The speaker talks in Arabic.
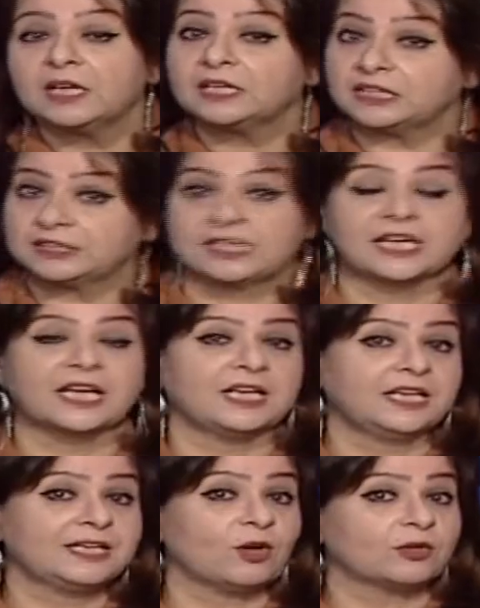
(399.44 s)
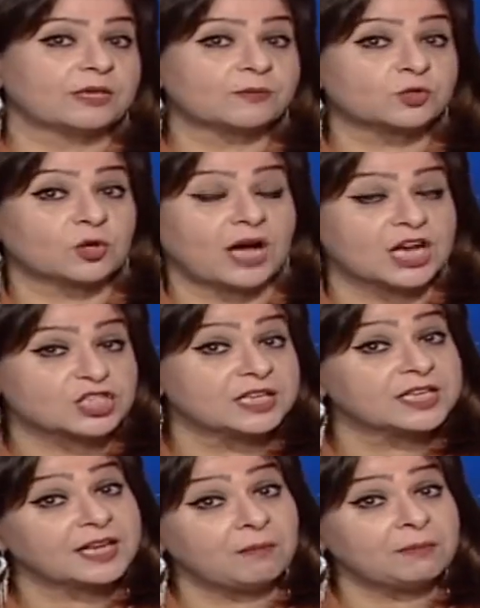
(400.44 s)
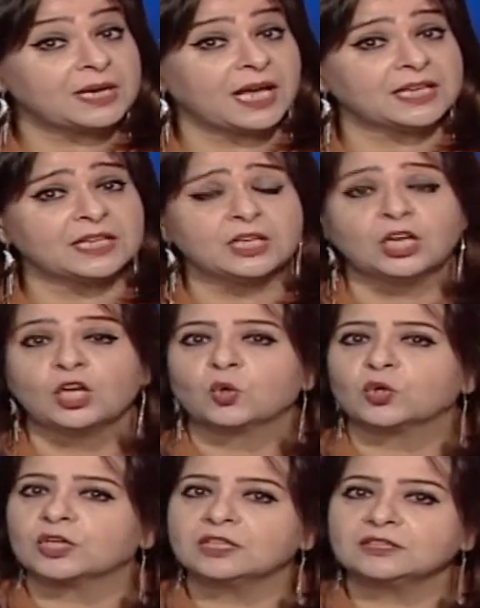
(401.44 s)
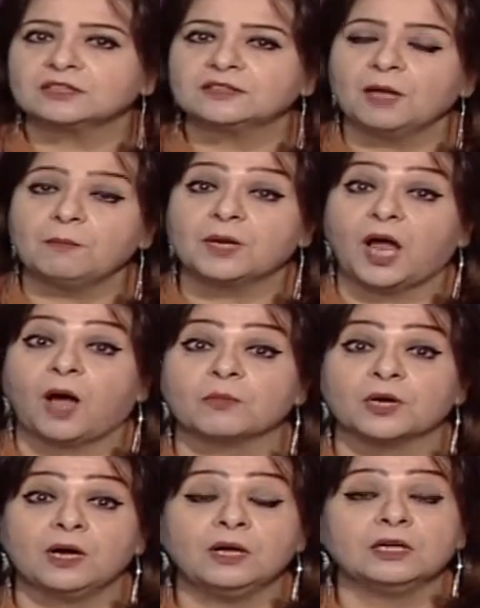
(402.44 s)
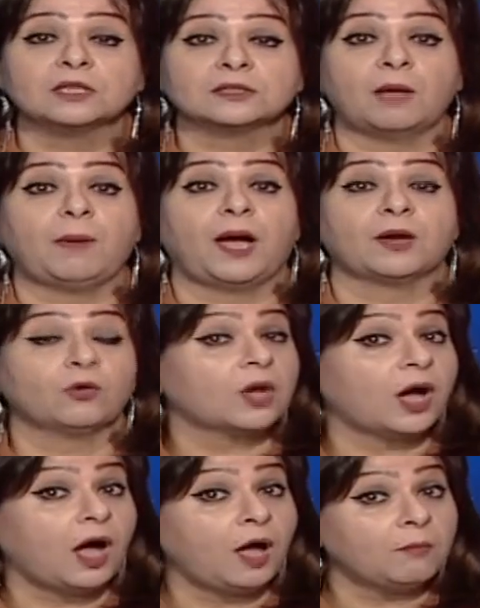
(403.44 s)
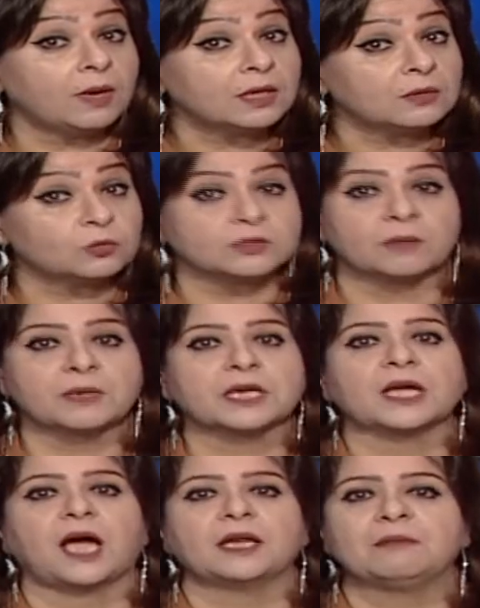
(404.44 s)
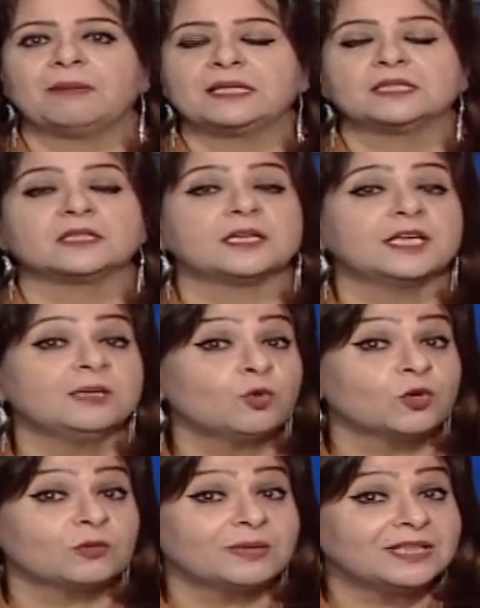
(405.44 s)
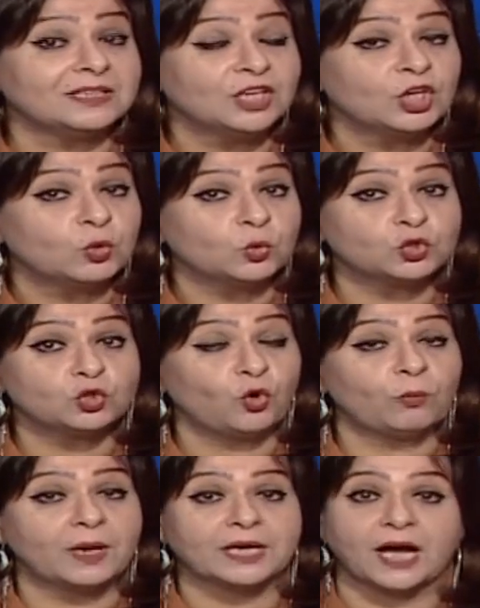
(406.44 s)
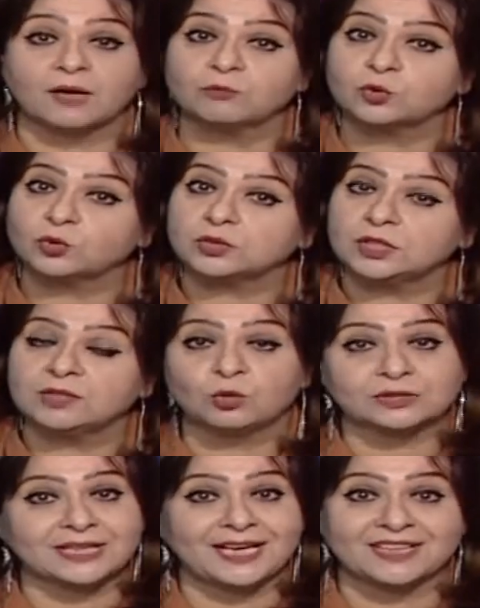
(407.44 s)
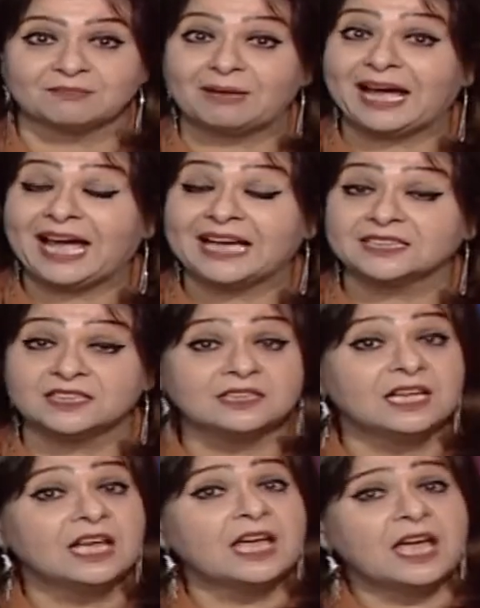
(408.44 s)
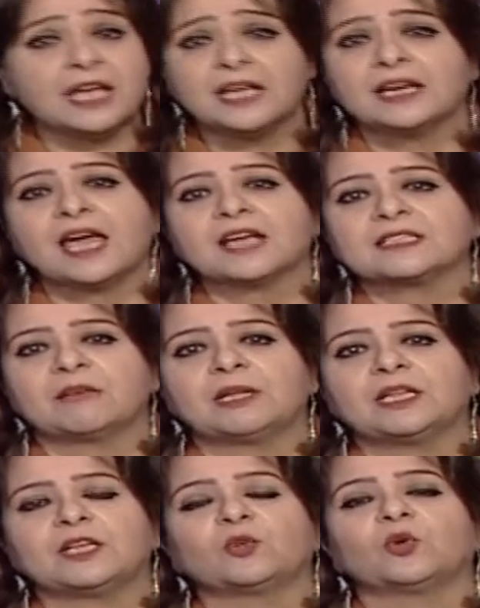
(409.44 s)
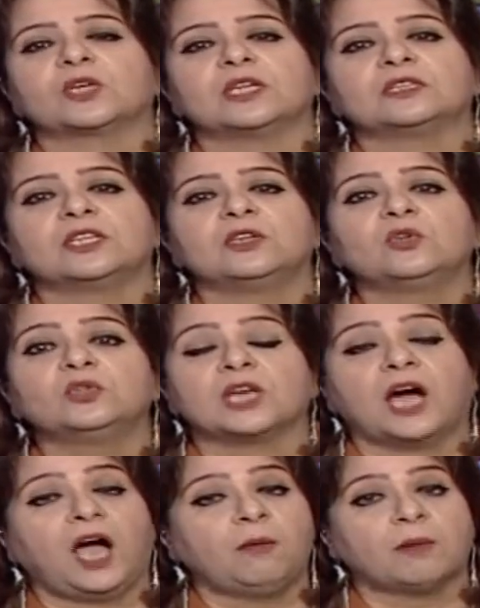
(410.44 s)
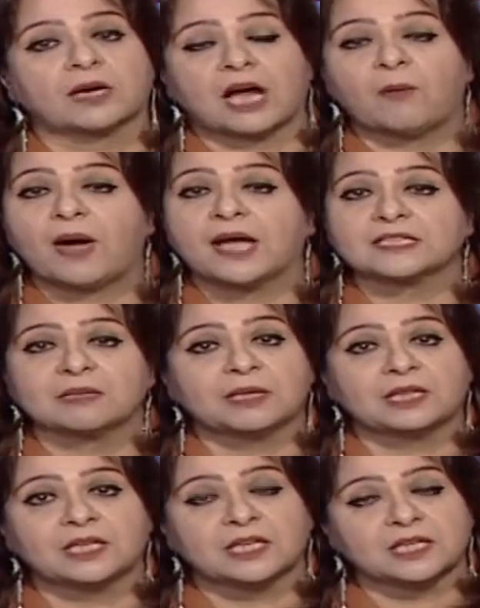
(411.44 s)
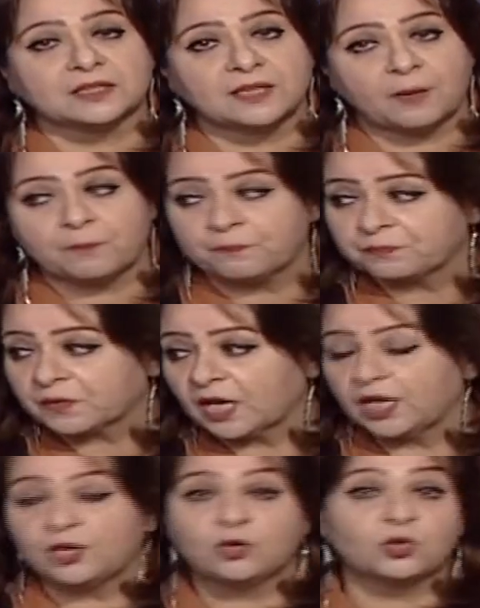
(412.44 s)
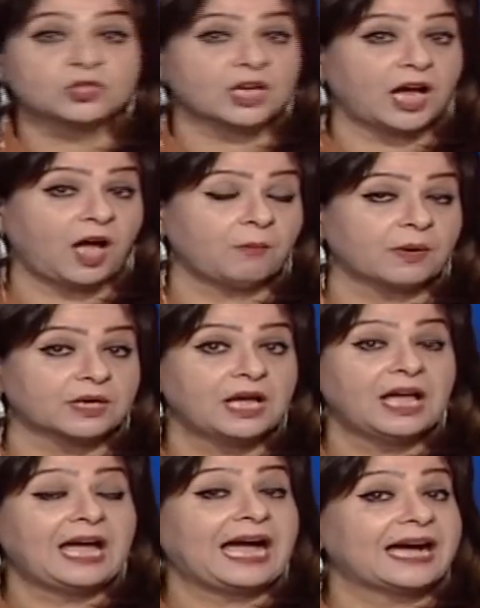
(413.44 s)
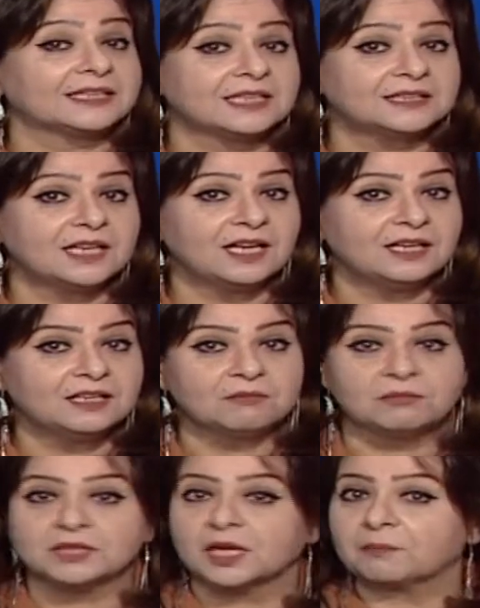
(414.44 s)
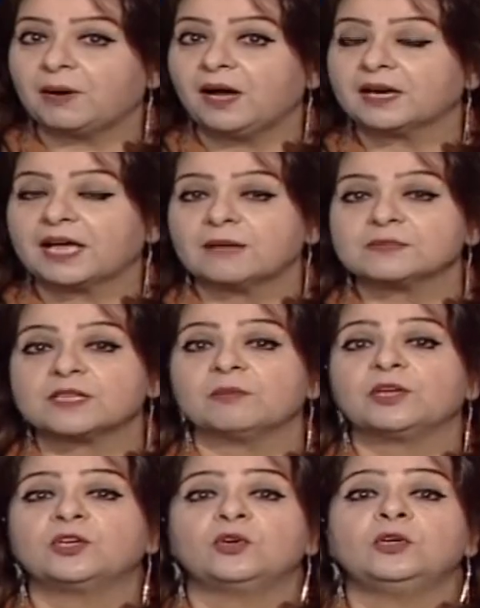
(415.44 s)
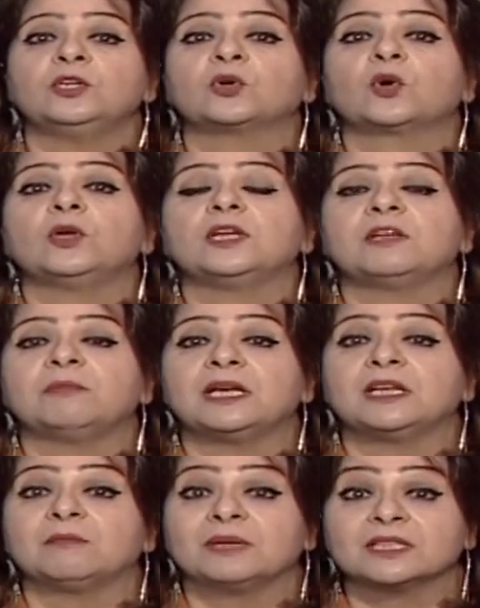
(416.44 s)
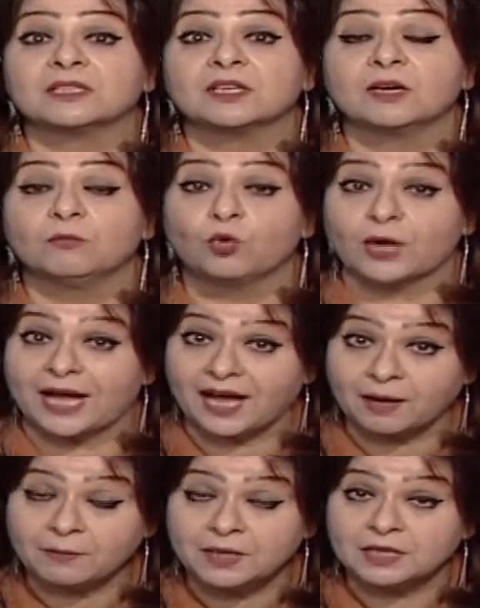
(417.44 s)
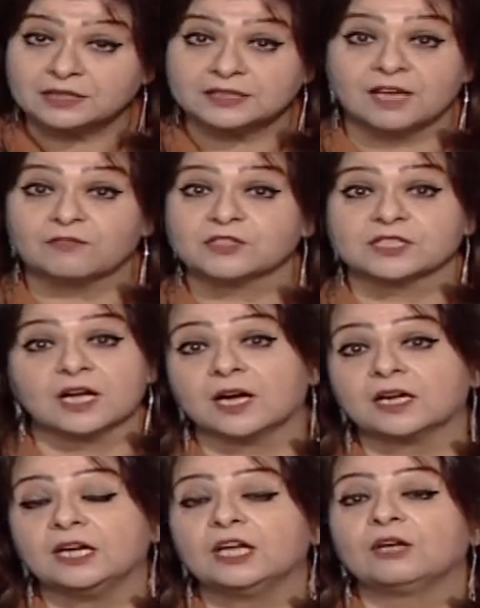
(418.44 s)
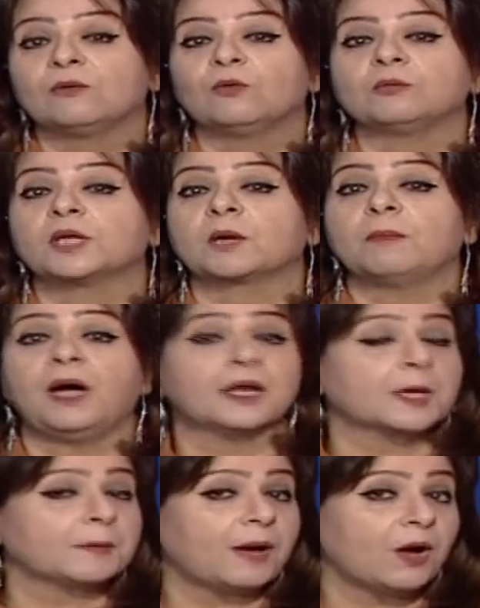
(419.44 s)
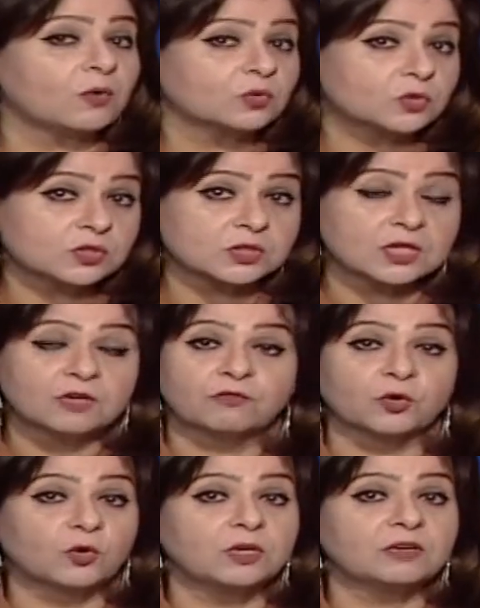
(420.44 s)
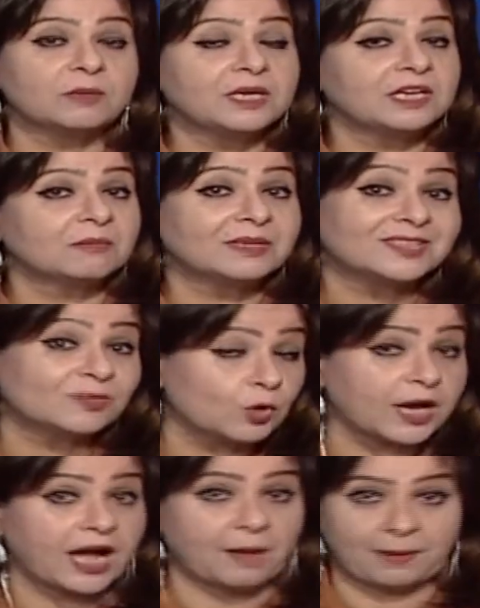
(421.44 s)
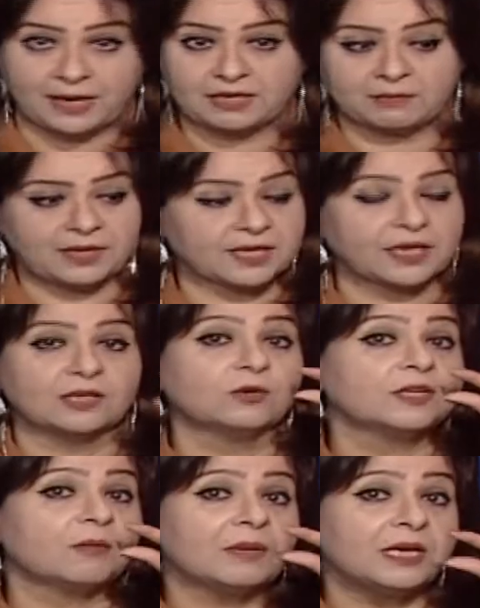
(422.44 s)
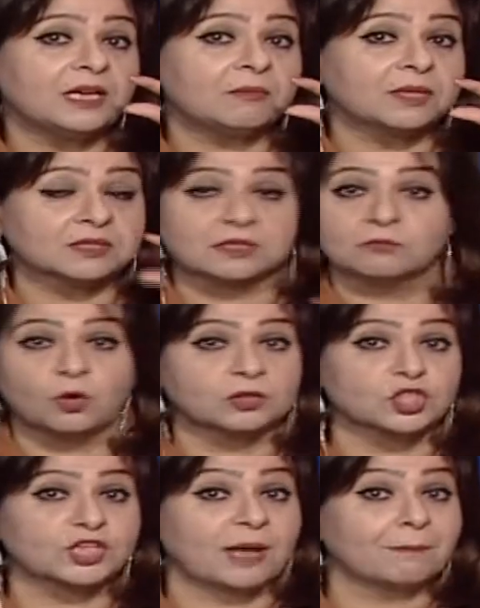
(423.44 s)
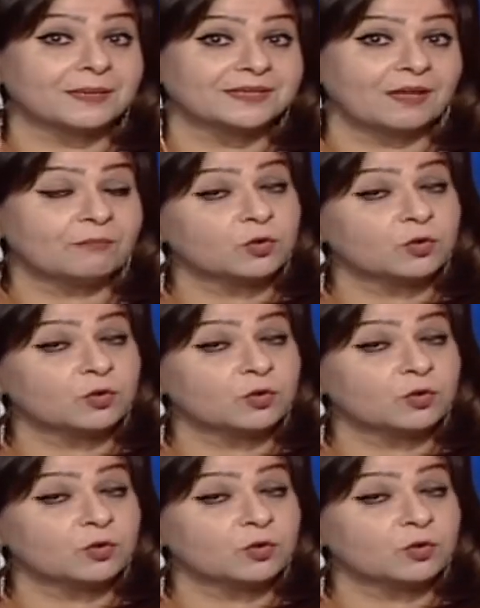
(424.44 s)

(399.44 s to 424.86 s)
نسترجع اللي احنا قلناه بسرعه عشان نكمل عليه كرات الدم الحمراء طبعا لونها احمر وده بيرجع لماده الهيموجلوبين ودي عباره عن بروتين متحد مع حديد هي اللي اكسبت لي الكرات دي اللون الاحمر او اكسبت لي الدم اللون الاحمر عددها من 4 ل 5 مليون لكل متر مكعب ده في الذكر ومن 4 ل 4 ونص في كل متر مكعب خلي بالك احنا قلنا متر ما قلتش كم الدم